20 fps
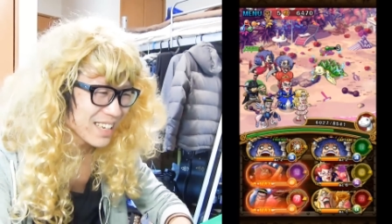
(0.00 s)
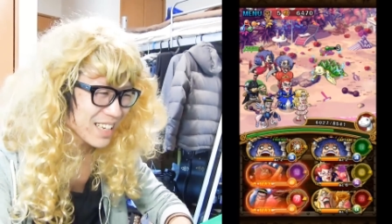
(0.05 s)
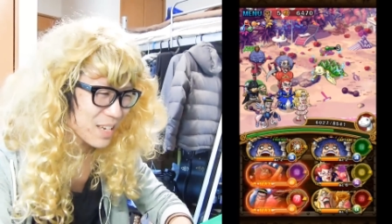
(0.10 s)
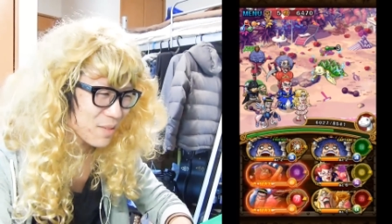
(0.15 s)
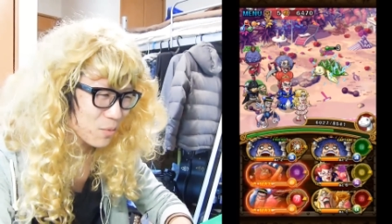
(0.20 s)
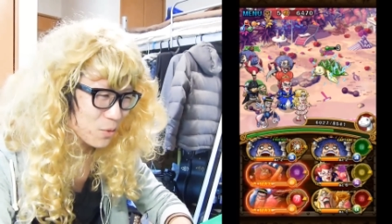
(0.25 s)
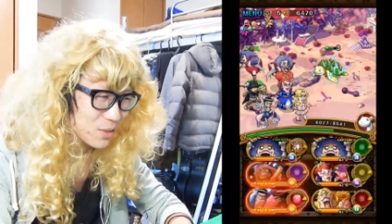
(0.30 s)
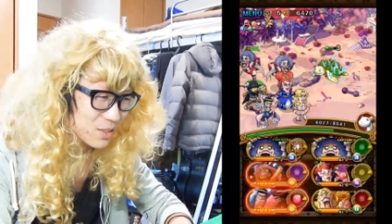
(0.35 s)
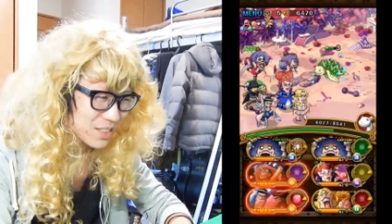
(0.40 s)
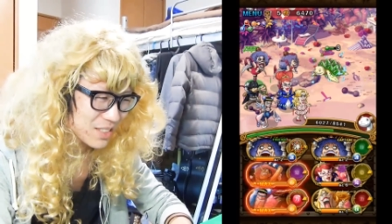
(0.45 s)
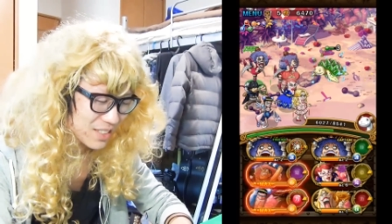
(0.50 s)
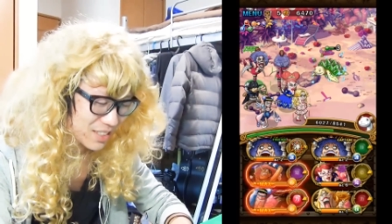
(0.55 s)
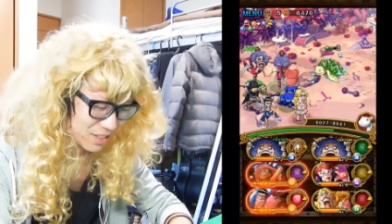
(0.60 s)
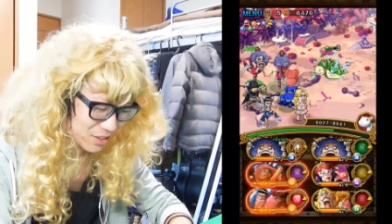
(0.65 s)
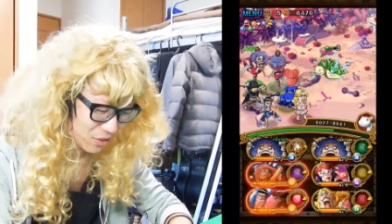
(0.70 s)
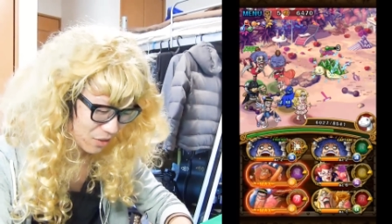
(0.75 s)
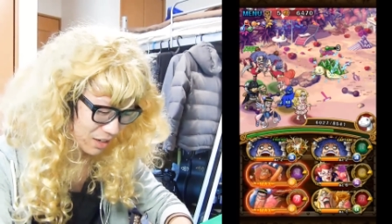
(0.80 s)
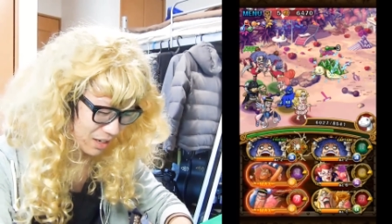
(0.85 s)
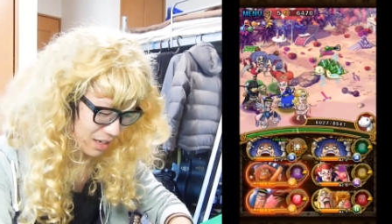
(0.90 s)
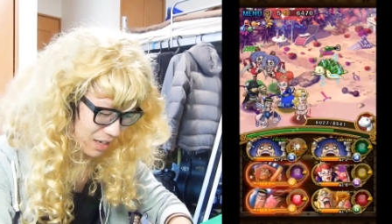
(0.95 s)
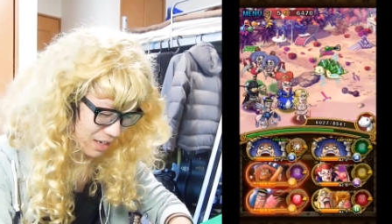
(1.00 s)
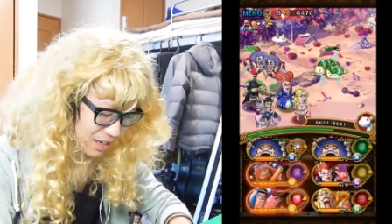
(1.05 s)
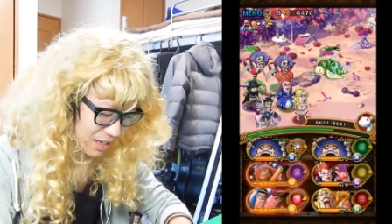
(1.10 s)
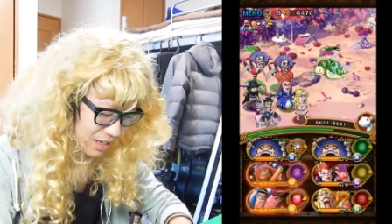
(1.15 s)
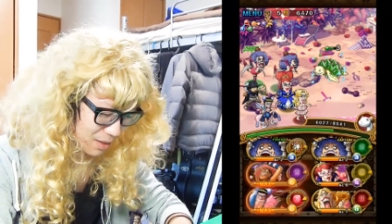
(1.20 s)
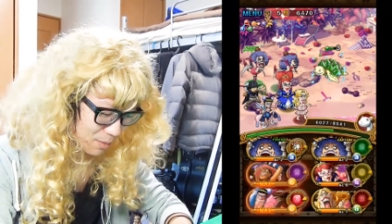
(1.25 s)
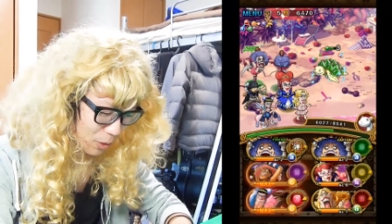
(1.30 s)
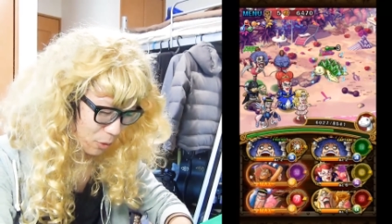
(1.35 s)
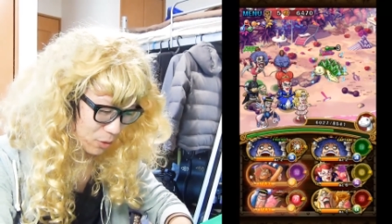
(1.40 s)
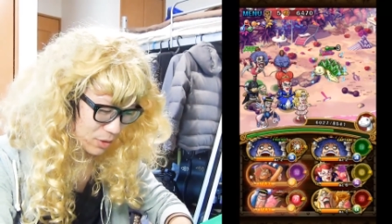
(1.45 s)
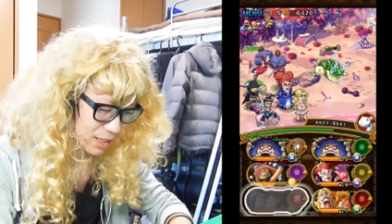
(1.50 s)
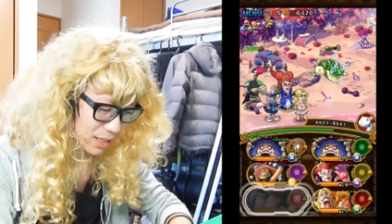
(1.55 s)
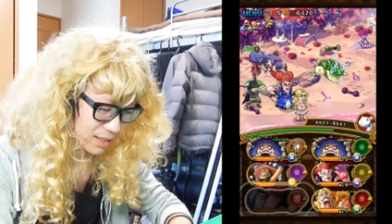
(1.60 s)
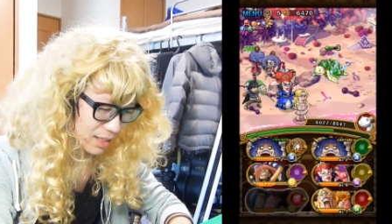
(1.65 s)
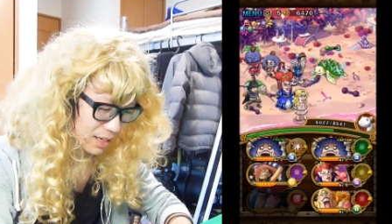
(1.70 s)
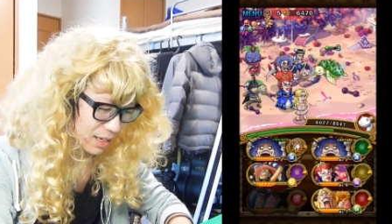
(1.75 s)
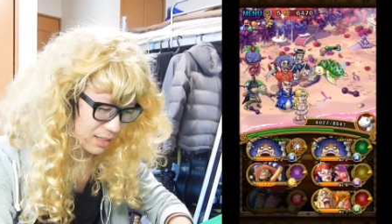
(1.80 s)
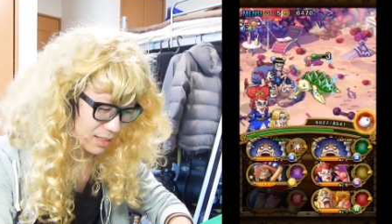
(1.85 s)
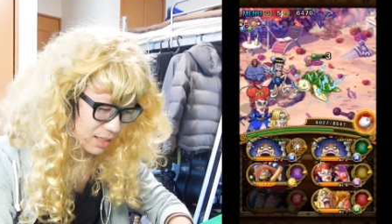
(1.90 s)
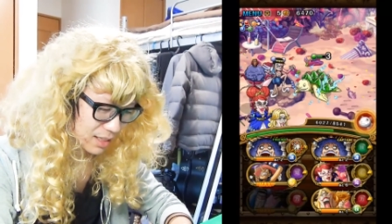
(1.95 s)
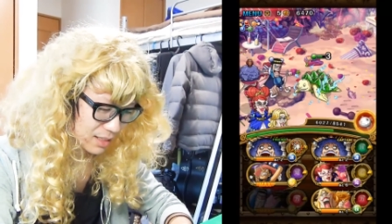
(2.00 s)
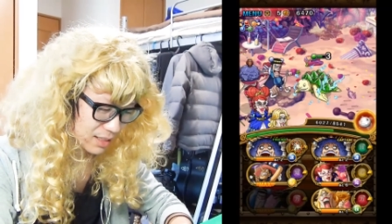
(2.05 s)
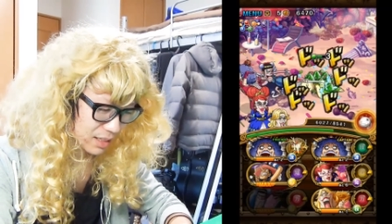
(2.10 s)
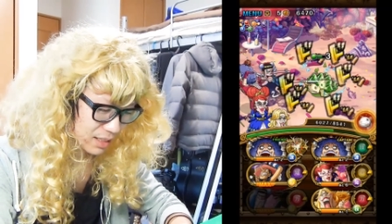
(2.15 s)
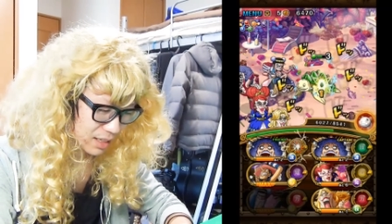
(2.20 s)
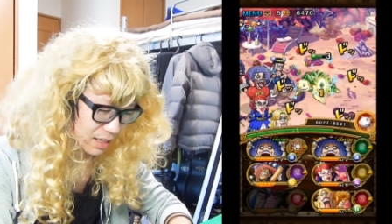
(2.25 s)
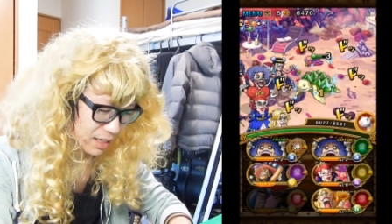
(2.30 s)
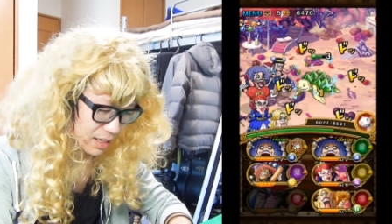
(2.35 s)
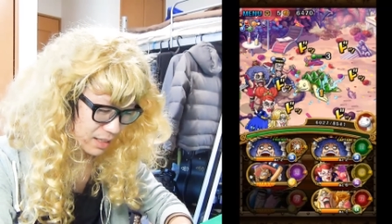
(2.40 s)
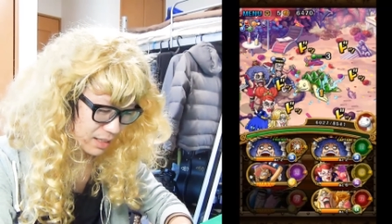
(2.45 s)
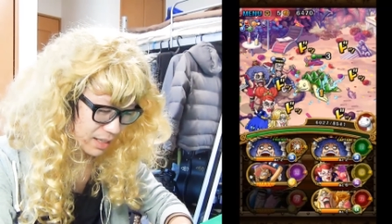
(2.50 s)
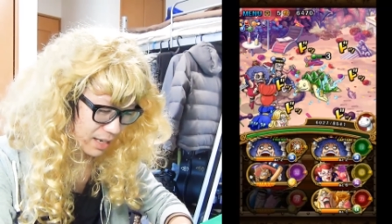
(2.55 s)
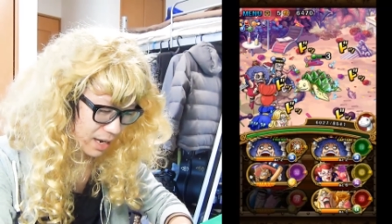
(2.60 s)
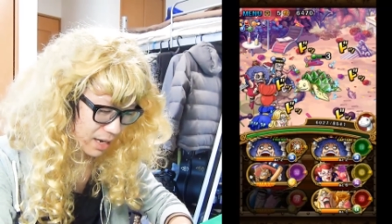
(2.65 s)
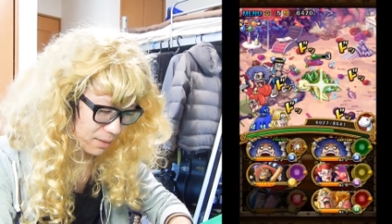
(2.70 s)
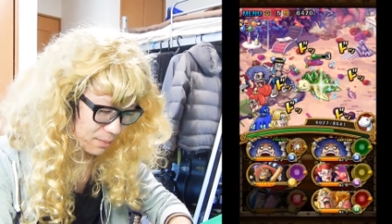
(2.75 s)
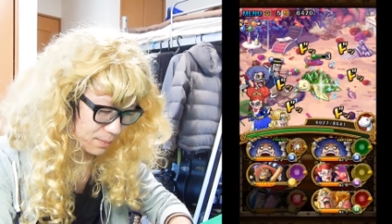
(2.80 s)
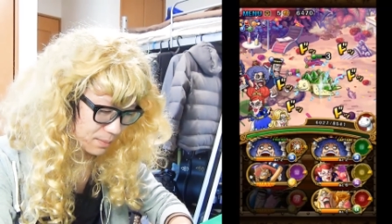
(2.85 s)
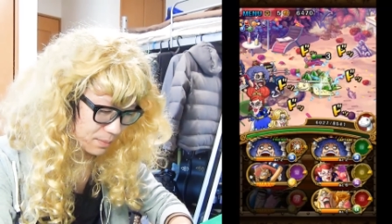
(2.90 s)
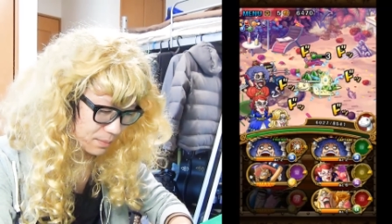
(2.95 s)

キモすぎでしょ。まあ、この3ターン稼がせていただいて、